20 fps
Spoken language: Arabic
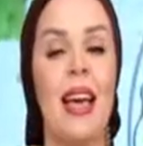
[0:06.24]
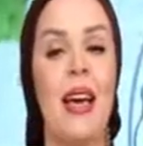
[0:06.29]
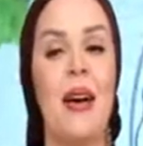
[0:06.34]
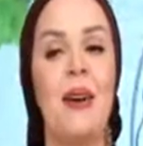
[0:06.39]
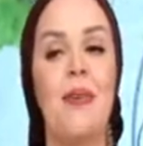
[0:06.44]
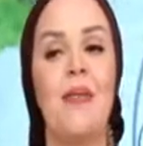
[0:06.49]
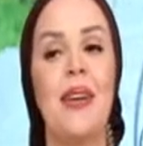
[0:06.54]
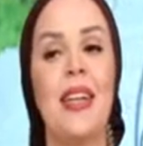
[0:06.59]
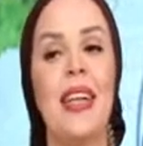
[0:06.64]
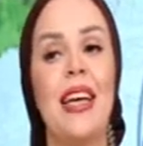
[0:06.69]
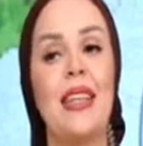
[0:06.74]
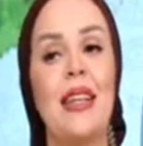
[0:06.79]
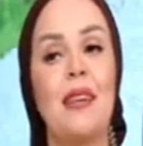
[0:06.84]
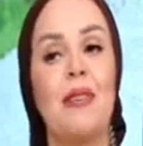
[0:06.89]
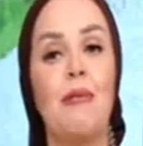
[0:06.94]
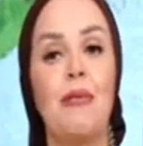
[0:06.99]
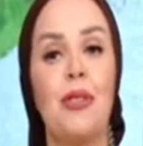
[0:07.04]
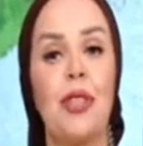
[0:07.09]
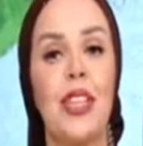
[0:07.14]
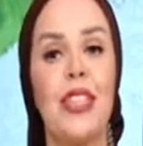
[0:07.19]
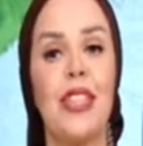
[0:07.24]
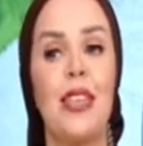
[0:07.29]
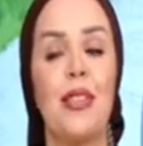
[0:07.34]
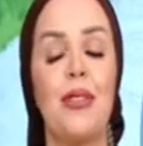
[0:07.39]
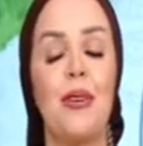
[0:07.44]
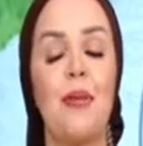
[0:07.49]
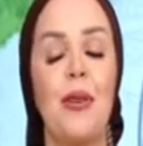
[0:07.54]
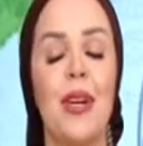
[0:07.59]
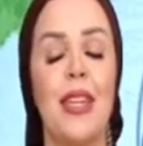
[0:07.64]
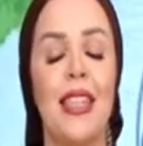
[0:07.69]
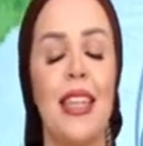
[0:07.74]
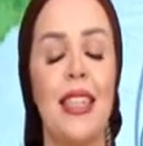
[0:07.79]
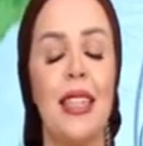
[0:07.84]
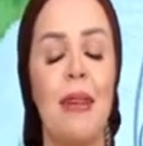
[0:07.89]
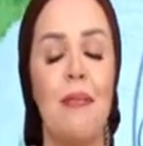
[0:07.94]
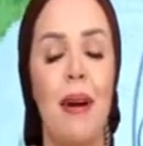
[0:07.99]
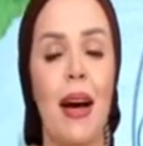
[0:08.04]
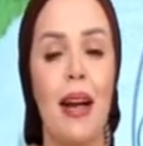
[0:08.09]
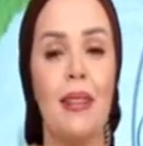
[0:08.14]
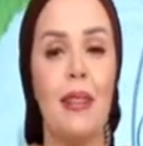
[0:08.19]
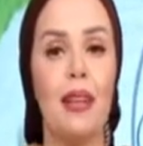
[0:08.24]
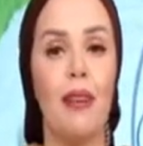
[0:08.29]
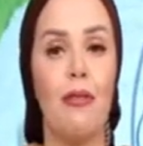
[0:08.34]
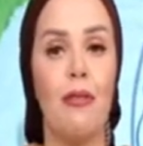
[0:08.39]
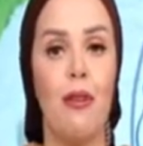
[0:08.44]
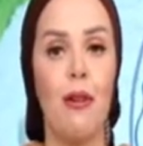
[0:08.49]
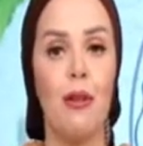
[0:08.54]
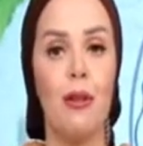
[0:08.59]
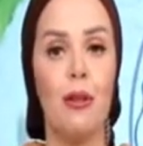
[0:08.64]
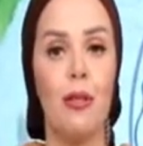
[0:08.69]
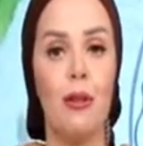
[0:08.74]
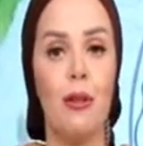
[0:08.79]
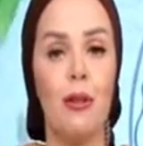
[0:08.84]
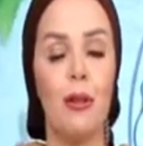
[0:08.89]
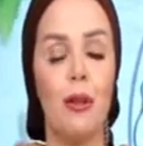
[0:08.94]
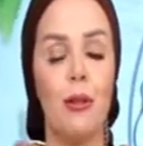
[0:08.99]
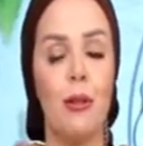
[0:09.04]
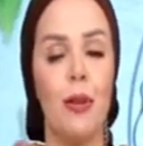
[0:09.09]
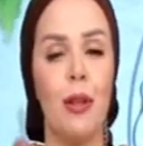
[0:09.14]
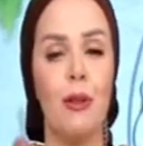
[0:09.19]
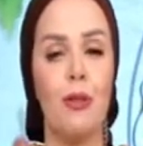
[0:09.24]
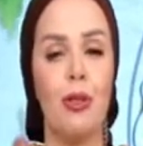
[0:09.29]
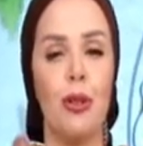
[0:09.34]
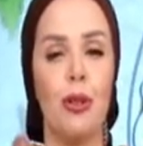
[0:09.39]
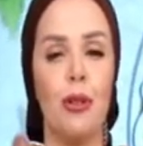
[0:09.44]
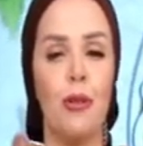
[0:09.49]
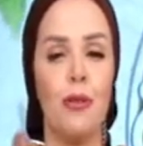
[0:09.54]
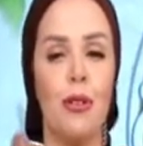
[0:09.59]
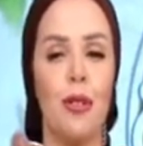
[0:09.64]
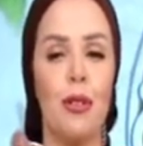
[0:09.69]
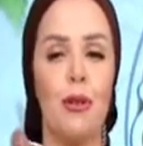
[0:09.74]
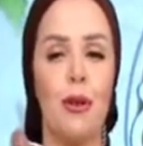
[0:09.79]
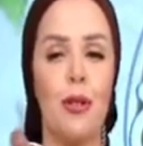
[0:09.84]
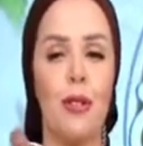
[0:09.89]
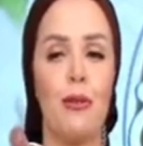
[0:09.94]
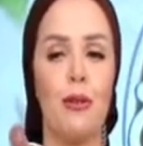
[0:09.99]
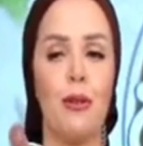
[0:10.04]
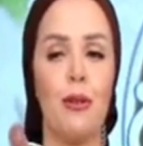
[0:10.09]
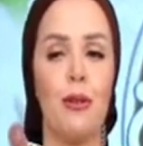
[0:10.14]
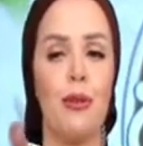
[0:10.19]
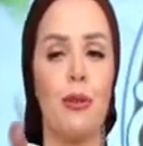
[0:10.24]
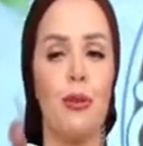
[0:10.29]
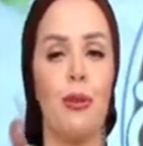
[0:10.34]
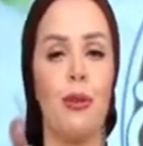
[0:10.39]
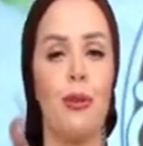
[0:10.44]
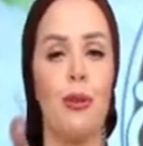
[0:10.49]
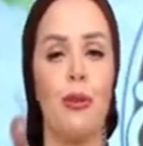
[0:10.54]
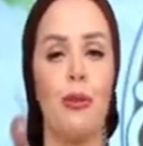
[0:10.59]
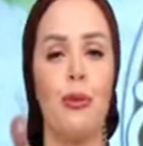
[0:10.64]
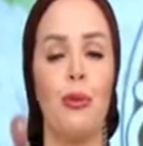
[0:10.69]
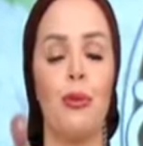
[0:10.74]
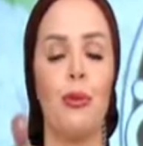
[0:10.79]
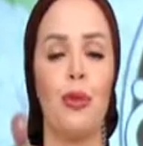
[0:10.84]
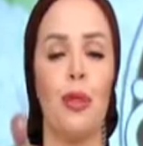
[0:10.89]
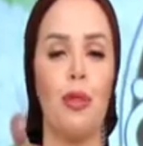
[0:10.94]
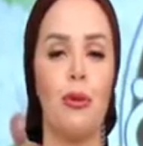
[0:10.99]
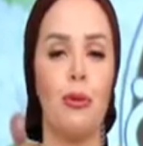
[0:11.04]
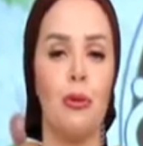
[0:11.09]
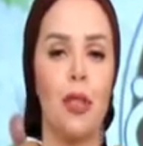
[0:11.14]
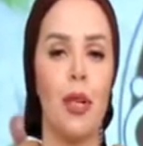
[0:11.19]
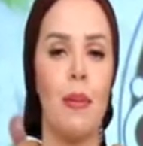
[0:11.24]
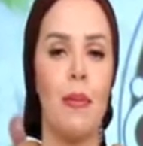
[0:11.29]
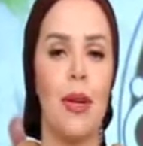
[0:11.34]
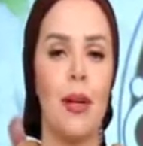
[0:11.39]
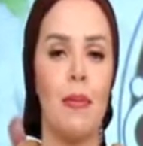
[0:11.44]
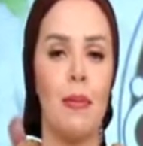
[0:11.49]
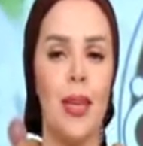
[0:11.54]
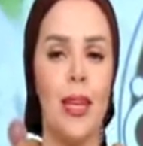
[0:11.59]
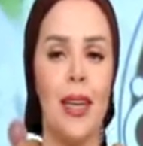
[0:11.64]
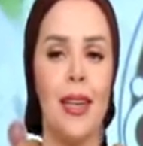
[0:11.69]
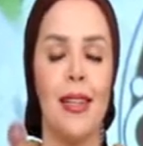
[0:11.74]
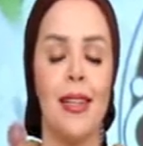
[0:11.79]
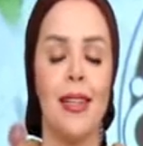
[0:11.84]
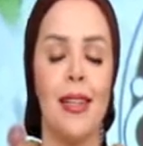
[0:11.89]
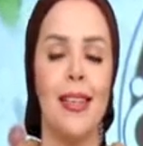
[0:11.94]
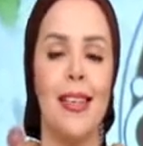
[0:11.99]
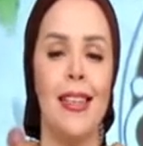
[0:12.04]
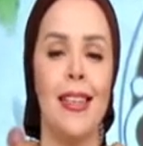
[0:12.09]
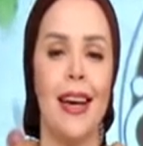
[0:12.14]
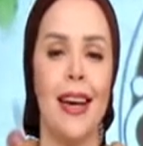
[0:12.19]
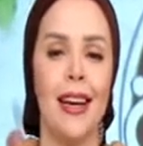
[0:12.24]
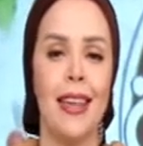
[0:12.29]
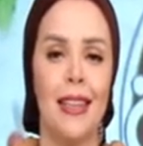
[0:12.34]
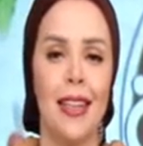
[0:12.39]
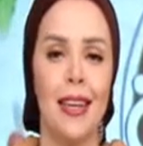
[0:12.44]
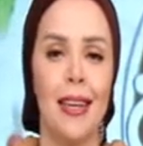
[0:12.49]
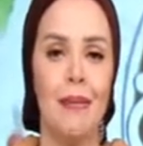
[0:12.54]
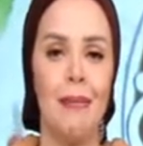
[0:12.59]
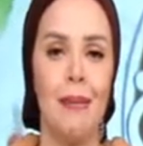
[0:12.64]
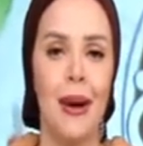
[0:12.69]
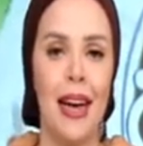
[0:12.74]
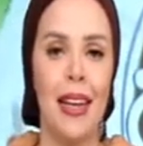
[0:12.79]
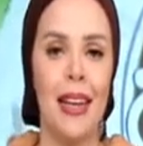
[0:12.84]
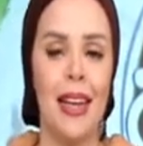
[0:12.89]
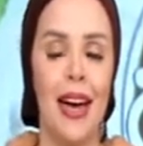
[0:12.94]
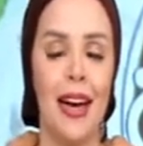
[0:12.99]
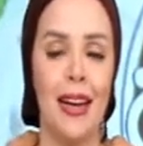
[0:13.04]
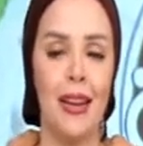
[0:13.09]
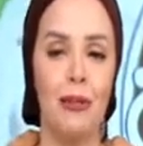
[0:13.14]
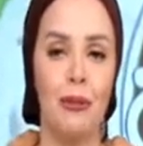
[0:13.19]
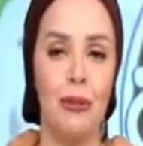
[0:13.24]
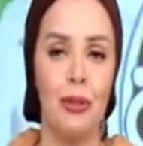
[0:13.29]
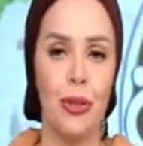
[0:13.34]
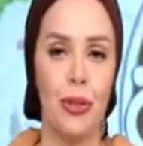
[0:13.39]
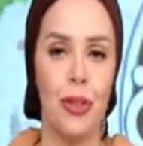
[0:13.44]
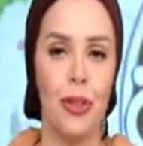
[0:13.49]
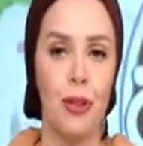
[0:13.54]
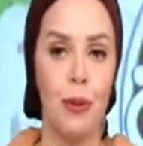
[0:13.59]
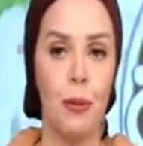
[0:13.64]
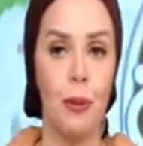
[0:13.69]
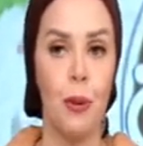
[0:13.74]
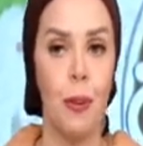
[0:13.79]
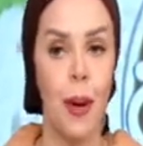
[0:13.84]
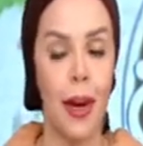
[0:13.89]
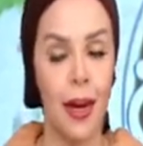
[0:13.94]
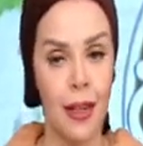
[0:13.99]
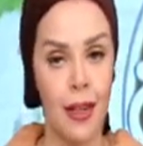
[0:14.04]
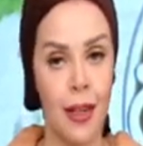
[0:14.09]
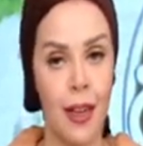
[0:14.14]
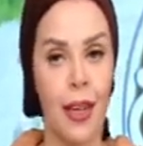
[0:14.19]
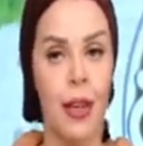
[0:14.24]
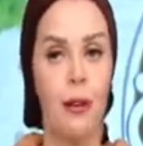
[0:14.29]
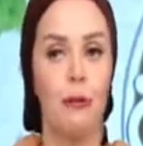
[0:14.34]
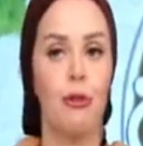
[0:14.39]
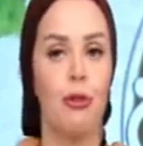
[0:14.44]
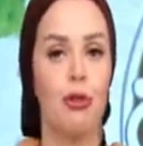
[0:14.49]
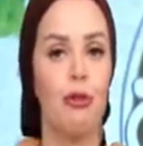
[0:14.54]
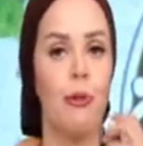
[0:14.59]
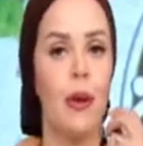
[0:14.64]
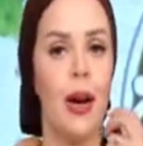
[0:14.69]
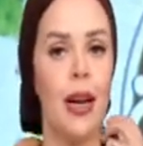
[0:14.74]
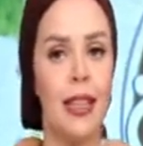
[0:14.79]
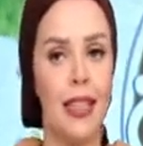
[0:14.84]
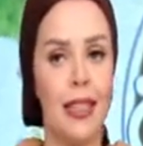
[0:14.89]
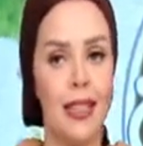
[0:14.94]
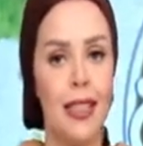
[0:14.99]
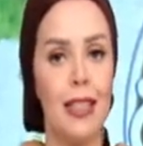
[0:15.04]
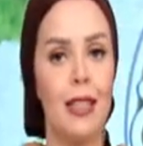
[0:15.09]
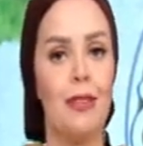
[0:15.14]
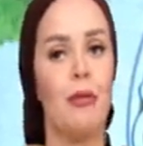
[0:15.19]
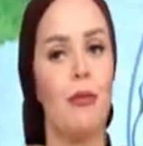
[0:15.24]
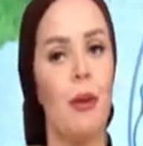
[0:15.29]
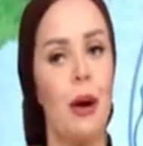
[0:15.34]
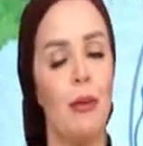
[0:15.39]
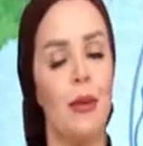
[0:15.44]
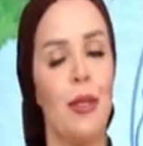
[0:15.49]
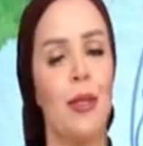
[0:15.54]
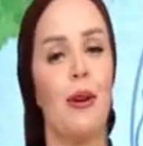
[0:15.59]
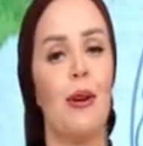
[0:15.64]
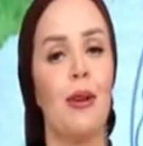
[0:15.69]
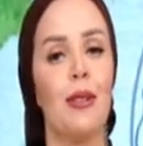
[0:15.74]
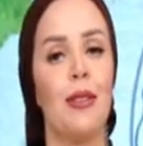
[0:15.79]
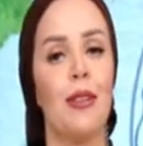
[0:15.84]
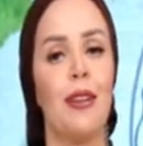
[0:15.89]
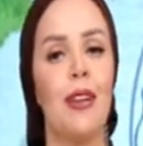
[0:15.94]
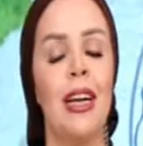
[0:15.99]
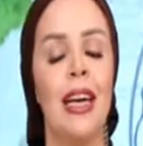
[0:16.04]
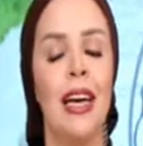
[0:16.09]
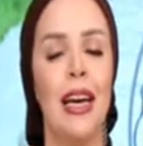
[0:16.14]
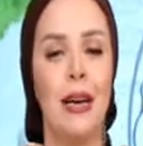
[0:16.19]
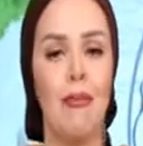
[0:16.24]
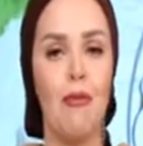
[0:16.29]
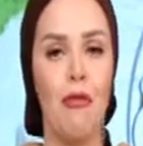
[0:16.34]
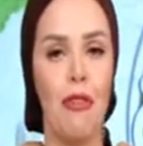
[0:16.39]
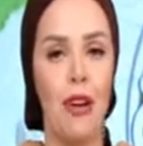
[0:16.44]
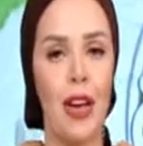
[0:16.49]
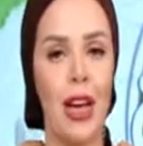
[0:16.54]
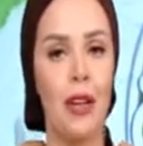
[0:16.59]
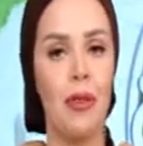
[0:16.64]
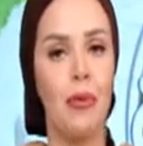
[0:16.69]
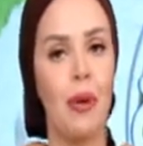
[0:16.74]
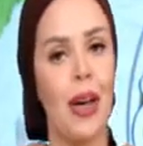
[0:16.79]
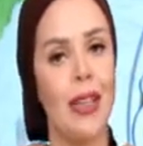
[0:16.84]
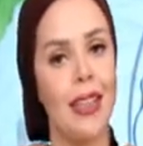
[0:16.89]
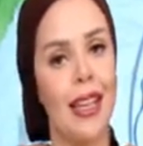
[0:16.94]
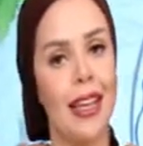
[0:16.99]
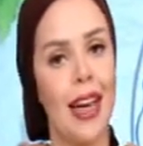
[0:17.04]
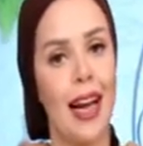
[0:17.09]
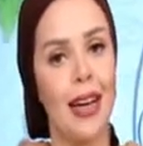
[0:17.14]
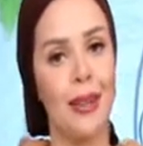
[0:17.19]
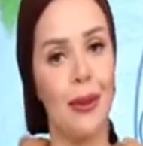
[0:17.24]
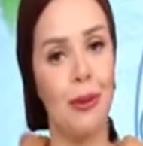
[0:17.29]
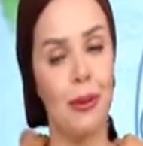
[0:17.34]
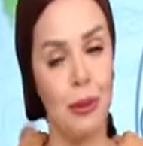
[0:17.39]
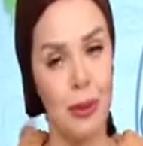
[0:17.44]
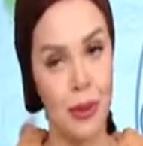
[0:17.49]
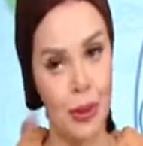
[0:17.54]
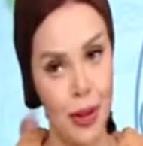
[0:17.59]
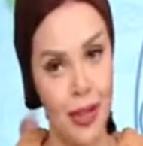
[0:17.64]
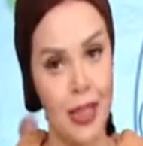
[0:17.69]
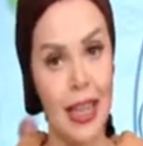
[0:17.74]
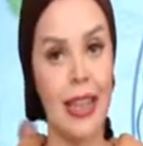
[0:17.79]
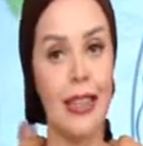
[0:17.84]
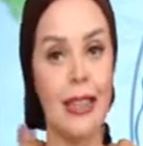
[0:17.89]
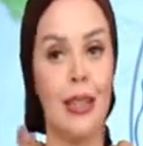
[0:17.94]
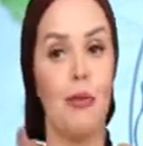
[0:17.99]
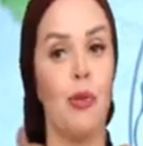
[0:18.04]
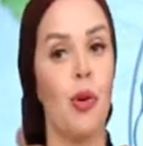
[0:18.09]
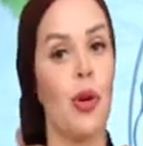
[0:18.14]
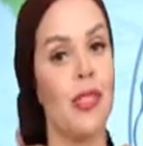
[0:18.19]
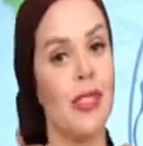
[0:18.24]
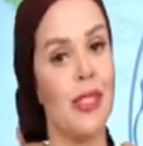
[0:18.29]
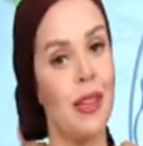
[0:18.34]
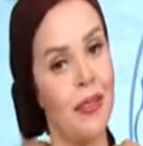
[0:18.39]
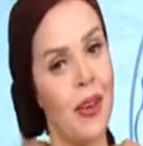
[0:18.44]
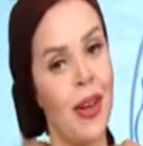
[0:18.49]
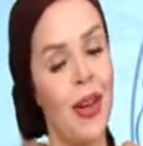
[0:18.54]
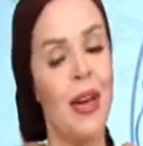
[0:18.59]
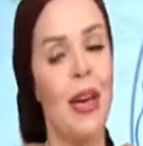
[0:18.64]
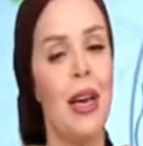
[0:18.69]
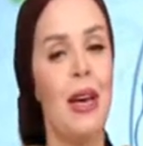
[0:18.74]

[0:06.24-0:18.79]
ورجعنا لكم مشاهدينا الكرام مره ثانيه بعد الفاصل وانضم لي وشرفني دلوقتي في الاستوديو استاذ اسامه نبيل اللي هيتكلم معانا على كورسات هيربل بانك ونشوف بقى الجديد ان هم عاملين النهارده مفاجات وهدايا على الكورسات حتى المكثفه